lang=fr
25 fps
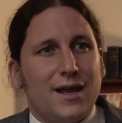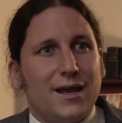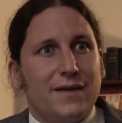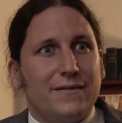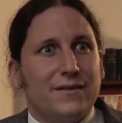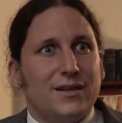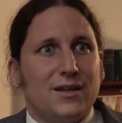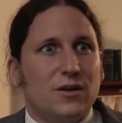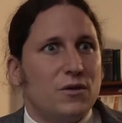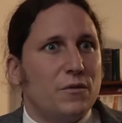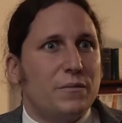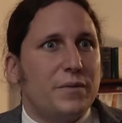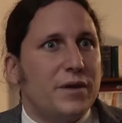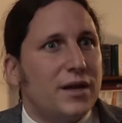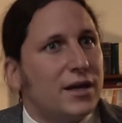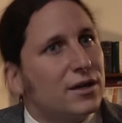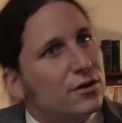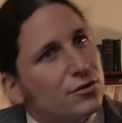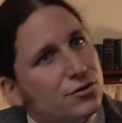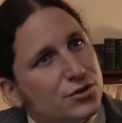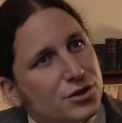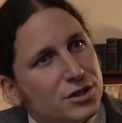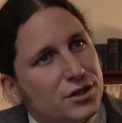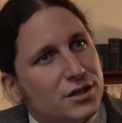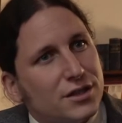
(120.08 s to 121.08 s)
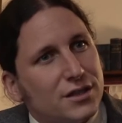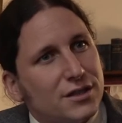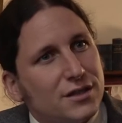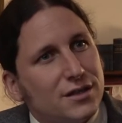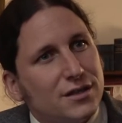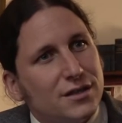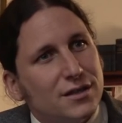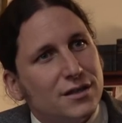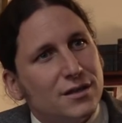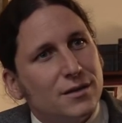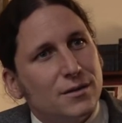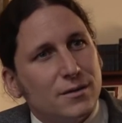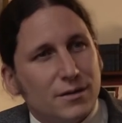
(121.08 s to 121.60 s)
est évident pédagogique.
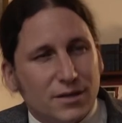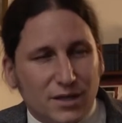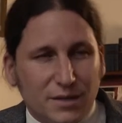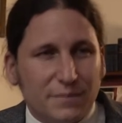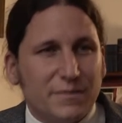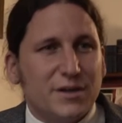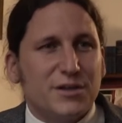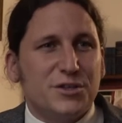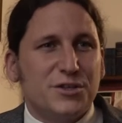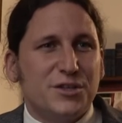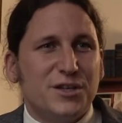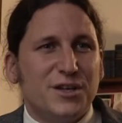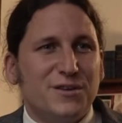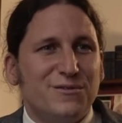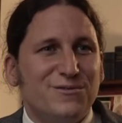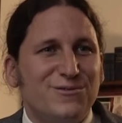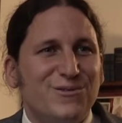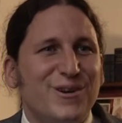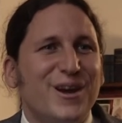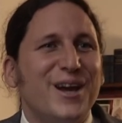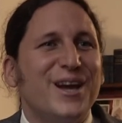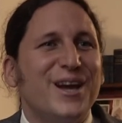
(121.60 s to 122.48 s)
Imaginez-vous